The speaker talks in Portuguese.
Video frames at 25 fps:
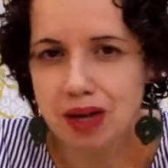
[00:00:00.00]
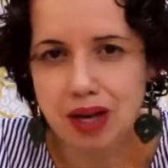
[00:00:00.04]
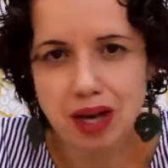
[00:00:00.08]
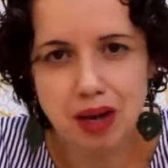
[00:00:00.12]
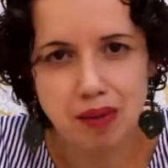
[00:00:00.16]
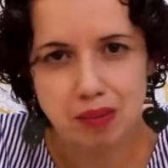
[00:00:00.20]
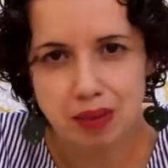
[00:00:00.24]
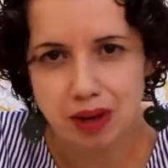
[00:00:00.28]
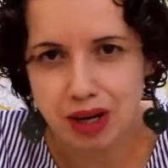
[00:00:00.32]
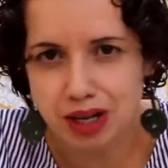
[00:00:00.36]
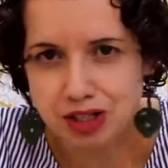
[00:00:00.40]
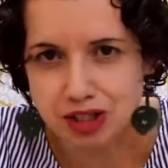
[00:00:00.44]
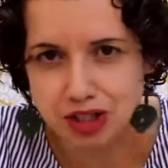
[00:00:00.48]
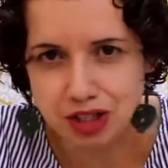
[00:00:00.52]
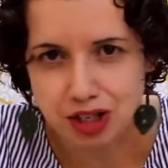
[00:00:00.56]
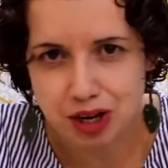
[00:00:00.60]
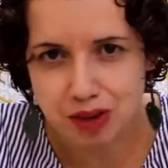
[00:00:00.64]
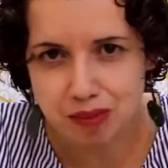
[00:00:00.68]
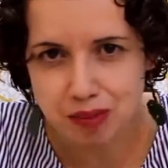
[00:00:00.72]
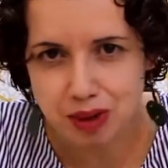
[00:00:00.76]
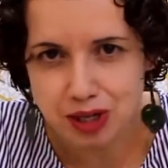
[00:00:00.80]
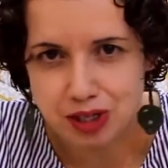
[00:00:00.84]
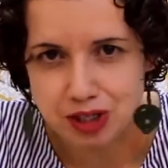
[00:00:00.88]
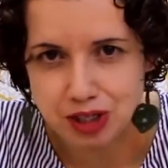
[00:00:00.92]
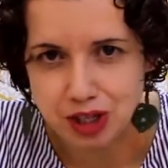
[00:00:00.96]
é
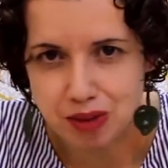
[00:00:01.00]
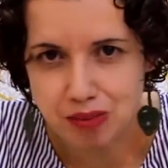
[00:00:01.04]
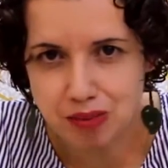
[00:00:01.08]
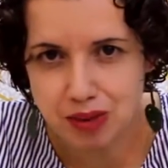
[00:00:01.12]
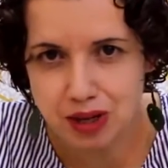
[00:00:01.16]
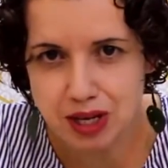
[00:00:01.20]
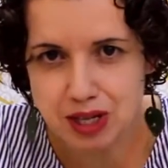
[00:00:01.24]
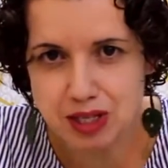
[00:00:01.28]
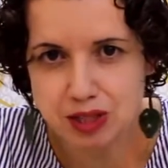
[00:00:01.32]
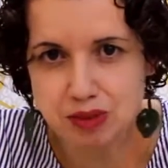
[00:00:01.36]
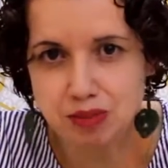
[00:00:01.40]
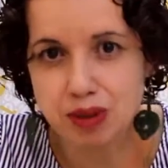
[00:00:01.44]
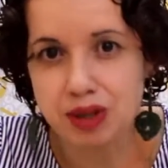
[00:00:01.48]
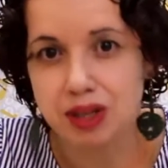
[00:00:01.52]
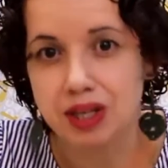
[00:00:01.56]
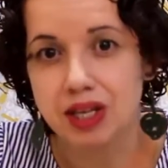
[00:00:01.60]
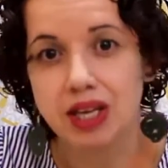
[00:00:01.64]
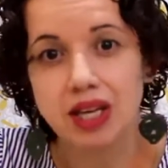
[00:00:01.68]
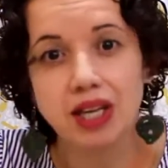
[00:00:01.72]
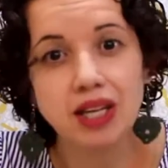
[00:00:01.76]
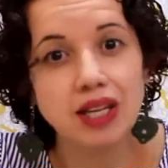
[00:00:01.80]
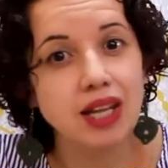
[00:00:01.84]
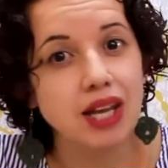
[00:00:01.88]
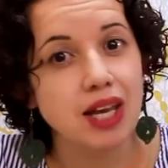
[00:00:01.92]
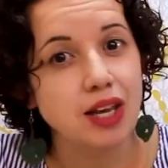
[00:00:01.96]
praticamente a mesma.
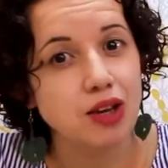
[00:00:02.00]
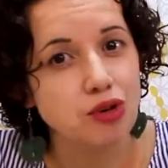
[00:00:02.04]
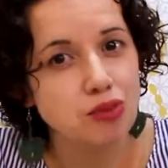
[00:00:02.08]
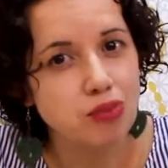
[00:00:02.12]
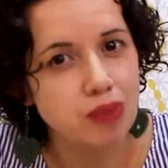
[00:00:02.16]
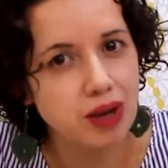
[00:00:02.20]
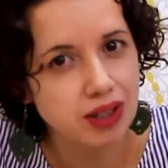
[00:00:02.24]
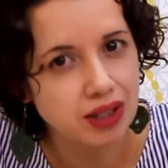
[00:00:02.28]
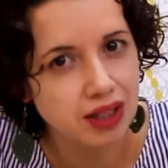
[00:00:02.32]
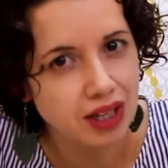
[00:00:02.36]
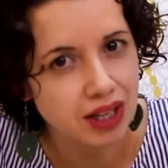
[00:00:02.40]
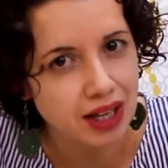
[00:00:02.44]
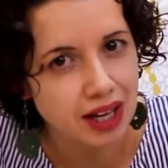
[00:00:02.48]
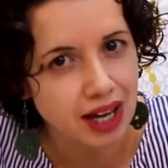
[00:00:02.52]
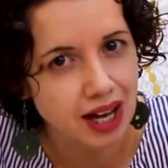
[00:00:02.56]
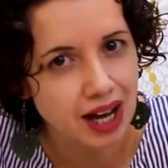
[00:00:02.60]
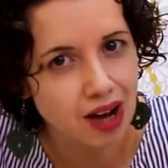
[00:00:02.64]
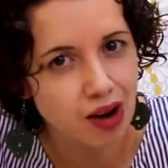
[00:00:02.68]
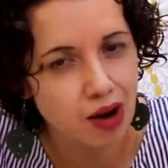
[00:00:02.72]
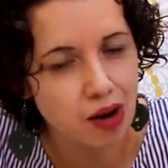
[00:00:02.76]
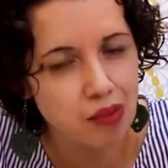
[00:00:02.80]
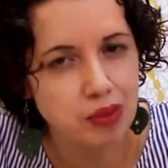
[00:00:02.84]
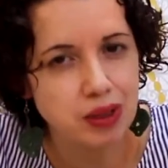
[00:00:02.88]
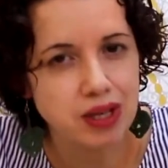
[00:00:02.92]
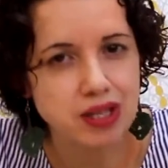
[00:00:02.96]
Nenhum
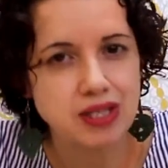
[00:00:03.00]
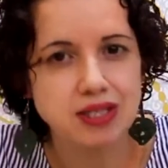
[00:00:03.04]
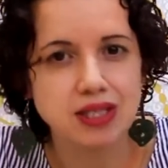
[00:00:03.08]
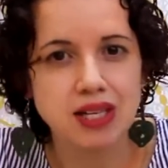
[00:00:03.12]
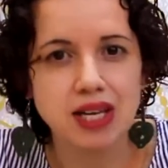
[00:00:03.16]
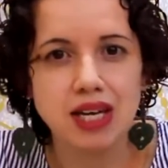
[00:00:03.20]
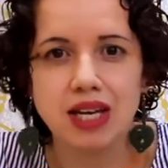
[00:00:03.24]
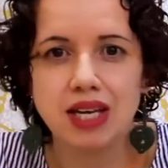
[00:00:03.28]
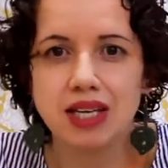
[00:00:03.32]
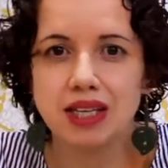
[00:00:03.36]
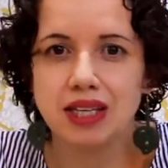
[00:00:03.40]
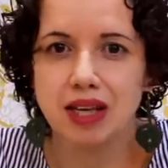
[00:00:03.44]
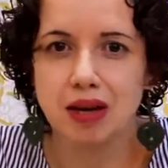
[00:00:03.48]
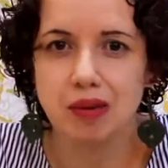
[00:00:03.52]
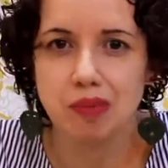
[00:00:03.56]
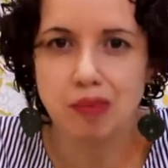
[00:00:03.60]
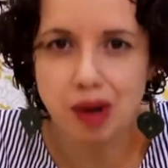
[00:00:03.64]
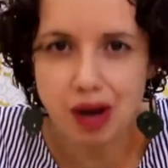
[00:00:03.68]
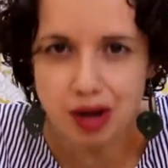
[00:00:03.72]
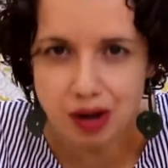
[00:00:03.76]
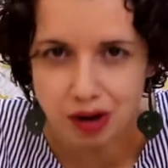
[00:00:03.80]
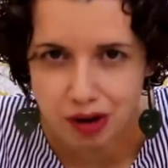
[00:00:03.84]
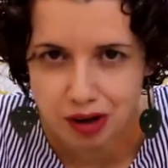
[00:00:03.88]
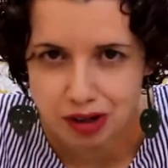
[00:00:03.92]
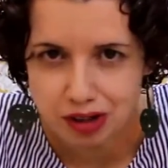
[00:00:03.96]
material apresenta
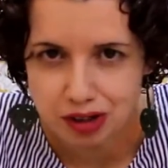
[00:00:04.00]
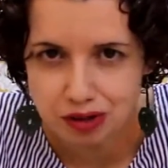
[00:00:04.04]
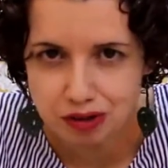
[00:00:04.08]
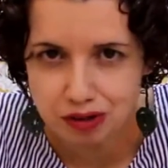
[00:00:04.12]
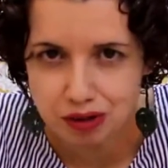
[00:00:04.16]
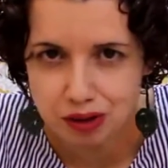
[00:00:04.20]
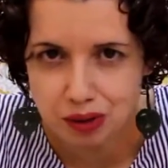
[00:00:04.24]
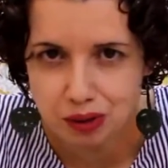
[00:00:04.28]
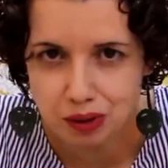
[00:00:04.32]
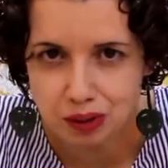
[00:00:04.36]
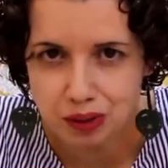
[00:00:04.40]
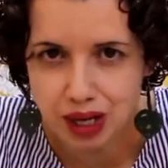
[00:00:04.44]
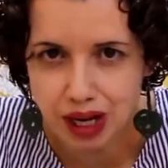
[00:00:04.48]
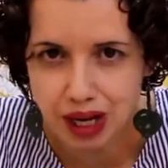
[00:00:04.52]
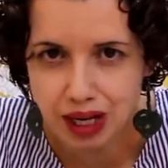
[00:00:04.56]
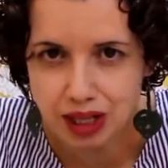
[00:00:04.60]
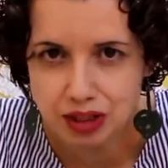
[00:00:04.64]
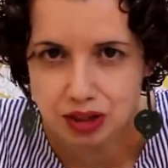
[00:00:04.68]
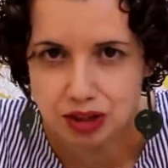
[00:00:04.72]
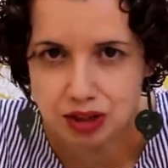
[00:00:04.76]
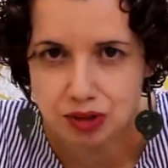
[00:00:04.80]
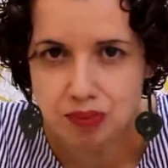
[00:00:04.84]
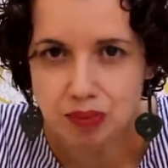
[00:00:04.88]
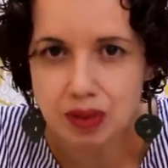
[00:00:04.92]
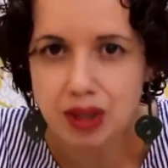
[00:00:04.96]
maior
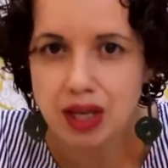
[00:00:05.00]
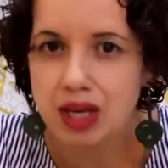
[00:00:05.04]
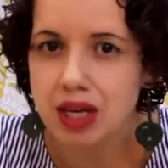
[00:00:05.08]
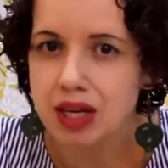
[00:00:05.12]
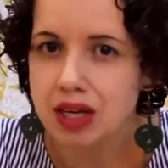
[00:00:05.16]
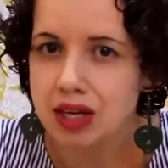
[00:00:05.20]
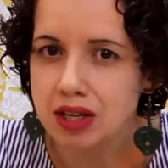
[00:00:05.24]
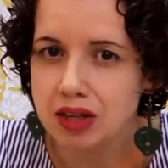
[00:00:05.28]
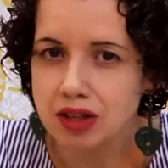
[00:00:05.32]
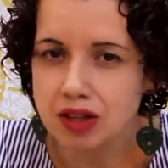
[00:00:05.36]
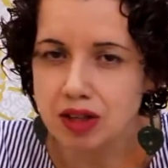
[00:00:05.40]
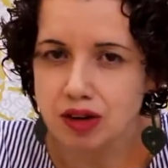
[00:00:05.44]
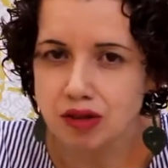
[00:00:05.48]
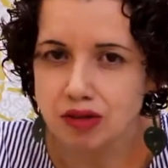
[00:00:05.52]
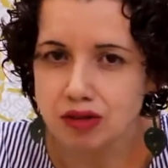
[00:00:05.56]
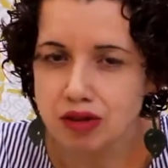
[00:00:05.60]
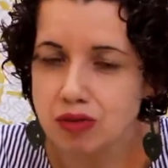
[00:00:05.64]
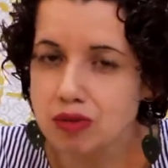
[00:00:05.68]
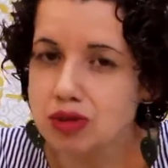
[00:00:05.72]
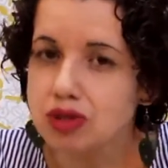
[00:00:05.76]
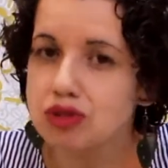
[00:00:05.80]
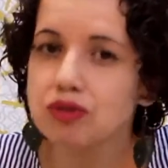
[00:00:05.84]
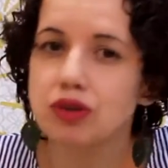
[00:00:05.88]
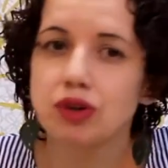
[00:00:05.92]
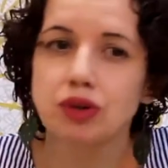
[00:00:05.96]
dificuldade. Então
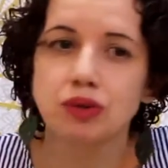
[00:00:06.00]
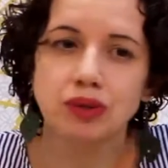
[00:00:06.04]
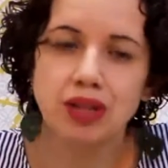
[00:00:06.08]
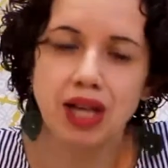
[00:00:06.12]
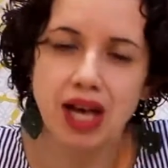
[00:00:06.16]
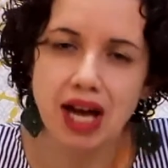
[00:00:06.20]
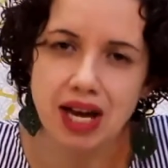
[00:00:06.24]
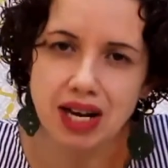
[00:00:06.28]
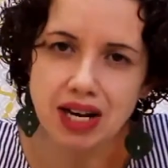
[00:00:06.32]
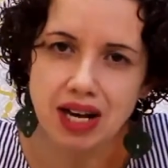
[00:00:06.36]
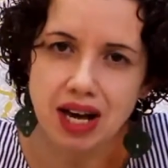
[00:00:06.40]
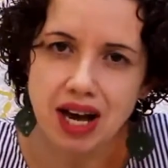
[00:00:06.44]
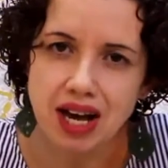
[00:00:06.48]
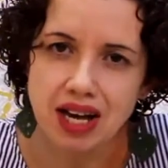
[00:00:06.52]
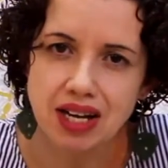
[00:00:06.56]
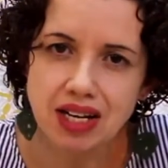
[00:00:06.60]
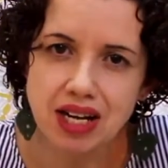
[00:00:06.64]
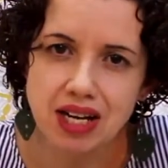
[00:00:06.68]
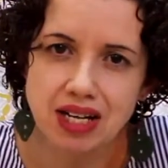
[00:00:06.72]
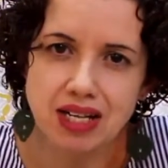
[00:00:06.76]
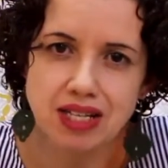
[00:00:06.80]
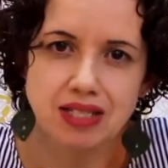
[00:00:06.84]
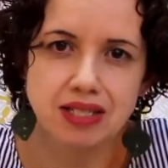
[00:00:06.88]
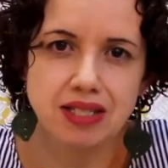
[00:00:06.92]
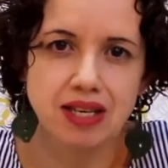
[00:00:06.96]
vamos voltar a
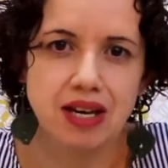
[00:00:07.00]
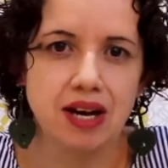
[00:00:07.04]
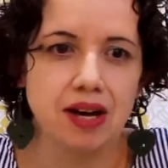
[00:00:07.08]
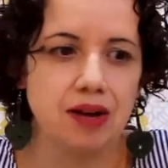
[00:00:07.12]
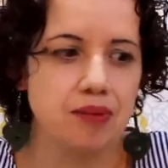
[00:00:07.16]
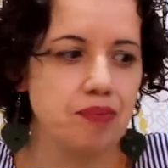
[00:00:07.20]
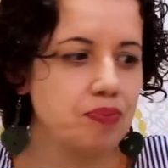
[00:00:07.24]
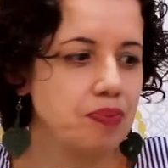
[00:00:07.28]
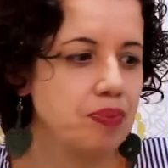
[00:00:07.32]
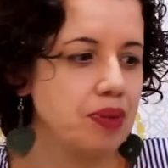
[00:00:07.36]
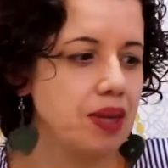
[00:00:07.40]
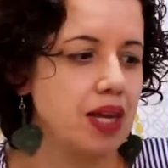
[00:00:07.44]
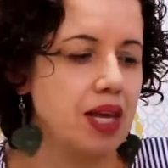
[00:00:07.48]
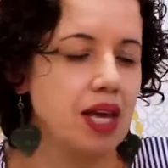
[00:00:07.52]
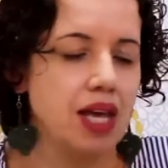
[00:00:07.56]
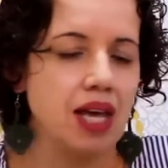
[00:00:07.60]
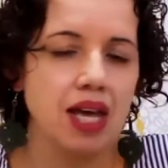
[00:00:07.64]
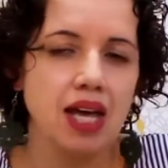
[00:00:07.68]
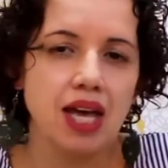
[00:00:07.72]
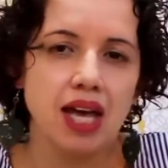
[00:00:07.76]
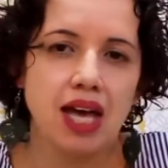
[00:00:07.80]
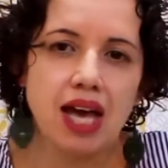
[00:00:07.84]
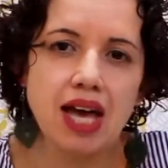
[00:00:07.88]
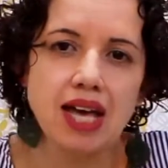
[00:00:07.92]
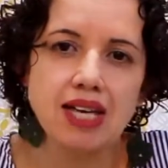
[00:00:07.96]
analisar.
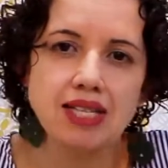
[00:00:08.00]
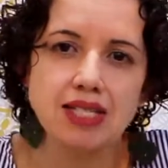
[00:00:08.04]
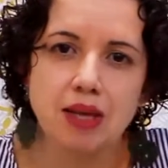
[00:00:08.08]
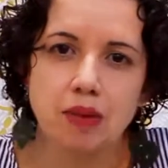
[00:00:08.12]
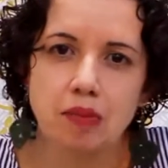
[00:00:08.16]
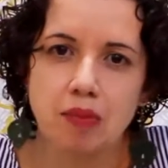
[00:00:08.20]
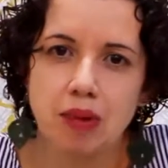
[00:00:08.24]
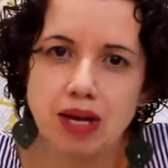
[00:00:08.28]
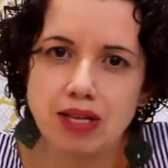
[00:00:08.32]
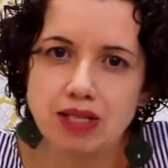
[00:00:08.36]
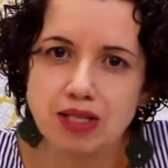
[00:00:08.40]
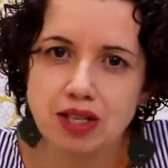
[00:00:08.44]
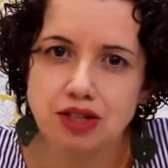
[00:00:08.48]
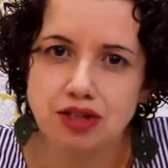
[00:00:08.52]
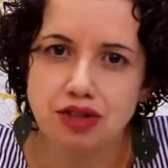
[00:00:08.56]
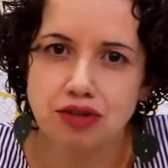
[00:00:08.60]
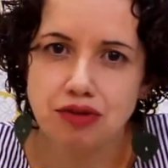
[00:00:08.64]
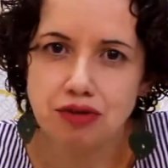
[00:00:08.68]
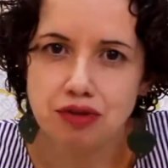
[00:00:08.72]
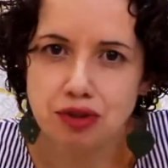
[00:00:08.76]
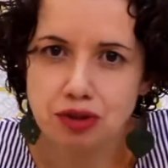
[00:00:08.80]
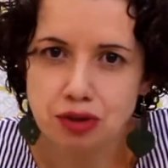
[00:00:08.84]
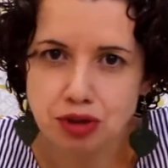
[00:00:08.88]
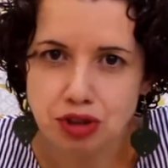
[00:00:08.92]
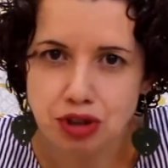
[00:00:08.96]
Esta peça de
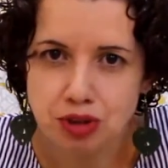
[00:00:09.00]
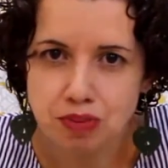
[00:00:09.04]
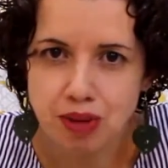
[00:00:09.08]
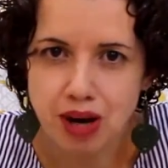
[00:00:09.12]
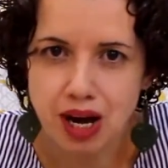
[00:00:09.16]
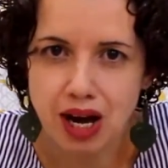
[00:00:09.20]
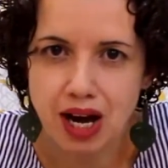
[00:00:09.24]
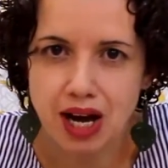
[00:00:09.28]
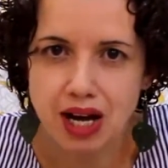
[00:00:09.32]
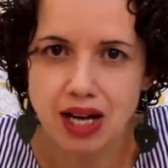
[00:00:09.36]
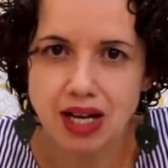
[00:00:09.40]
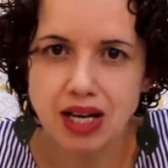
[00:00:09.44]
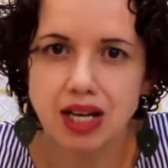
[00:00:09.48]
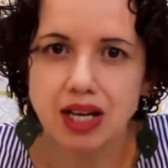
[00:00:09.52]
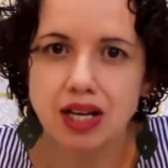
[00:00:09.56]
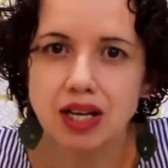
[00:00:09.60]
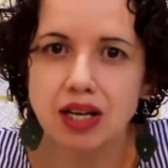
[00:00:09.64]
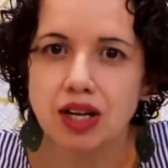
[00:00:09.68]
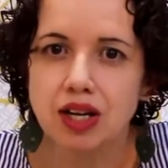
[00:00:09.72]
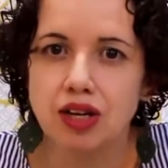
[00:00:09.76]
fio de malha